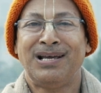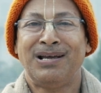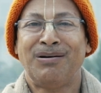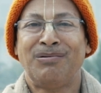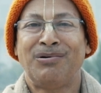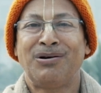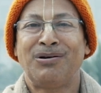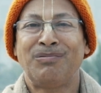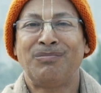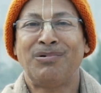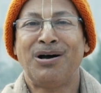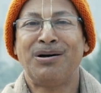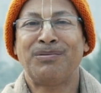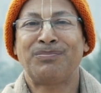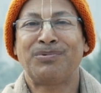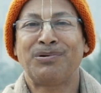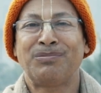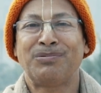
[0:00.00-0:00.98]
এবং
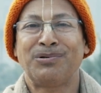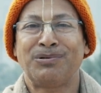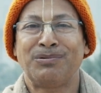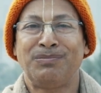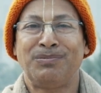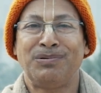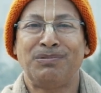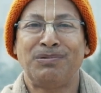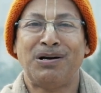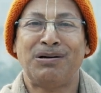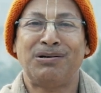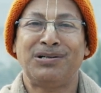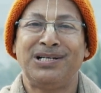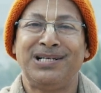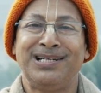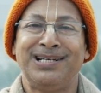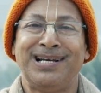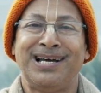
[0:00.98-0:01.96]
মহাপ্রভুর বিবাহ
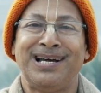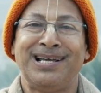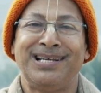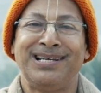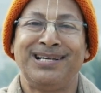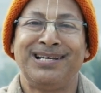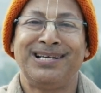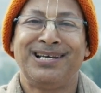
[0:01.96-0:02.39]
লীলায়